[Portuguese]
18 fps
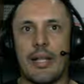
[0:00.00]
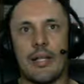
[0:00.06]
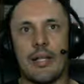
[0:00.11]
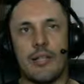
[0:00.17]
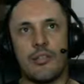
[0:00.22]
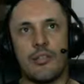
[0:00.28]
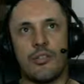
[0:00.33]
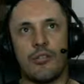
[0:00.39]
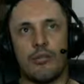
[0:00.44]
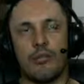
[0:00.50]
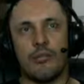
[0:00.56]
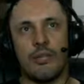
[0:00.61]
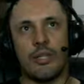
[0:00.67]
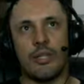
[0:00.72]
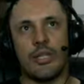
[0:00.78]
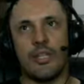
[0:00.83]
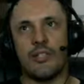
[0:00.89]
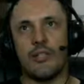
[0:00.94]
nas
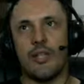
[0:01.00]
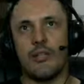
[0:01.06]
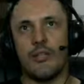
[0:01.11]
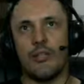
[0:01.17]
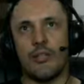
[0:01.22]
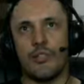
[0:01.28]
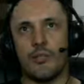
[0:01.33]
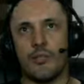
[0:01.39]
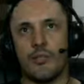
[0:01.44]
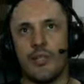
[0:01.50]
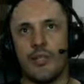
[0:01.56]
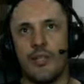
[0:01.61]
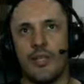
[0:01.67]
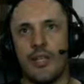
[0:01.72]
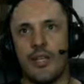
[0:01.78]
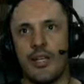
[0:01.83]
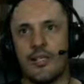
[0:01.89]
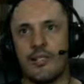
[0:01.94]
estruturas 3D em
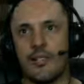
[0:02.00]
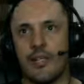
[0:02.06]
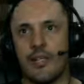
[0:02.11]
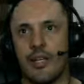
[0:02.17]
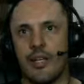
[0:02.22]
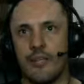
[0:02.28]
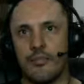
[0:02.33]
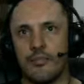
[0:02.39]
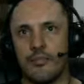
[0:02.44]
2013, né?